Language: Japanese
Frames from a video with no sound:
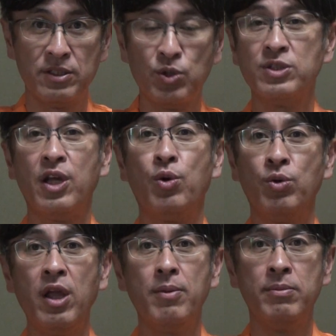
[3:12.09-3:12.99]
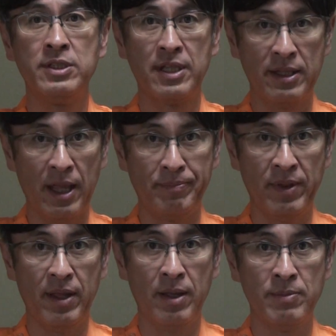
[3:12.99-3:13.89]
調整法をね見つけて、
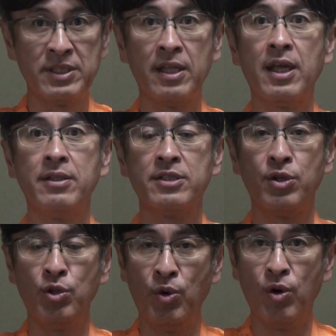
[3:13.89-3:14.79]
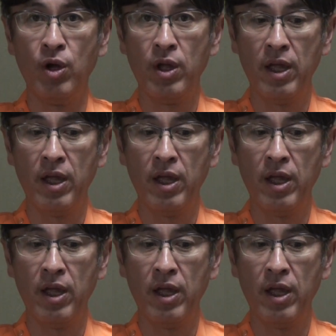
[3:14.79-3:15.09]
え見つけたんですけども、